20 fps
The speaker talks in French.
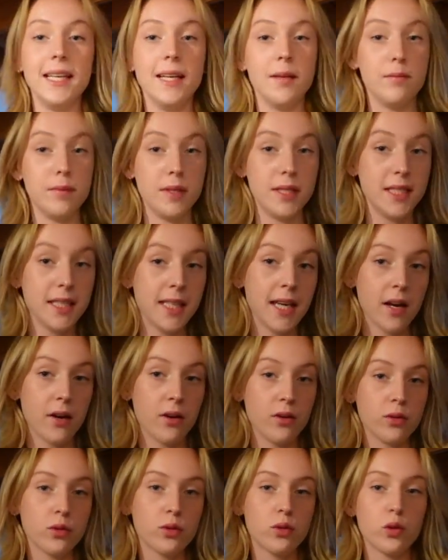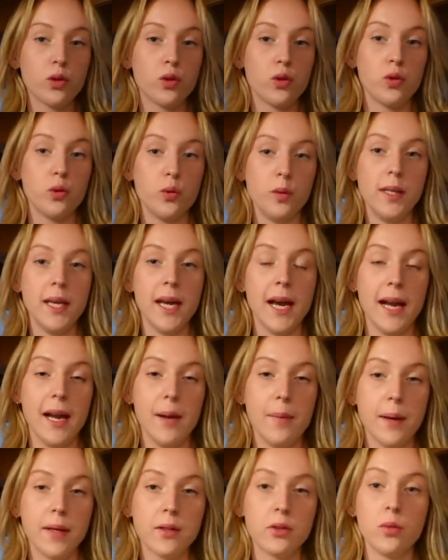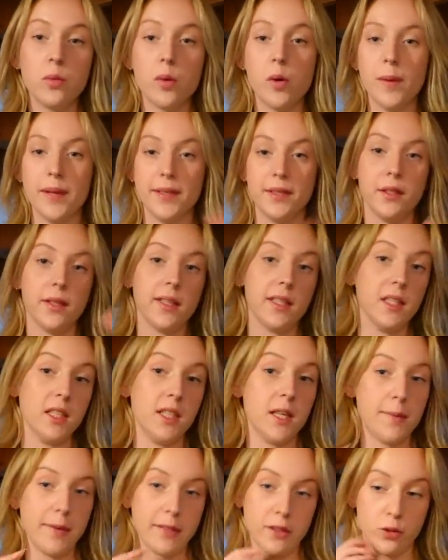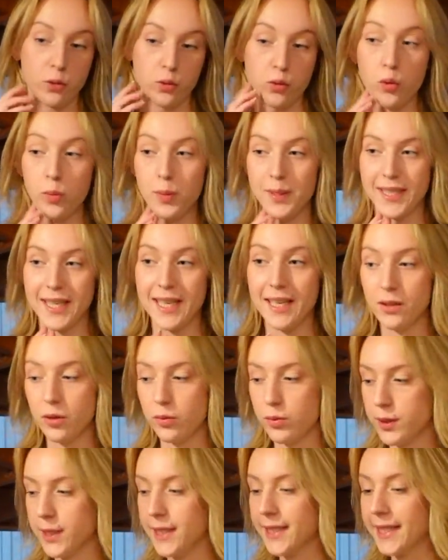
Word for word: est midi 40, je suis à l'appartement, ma soeur est déjà partie en cours parce qu'elle commence à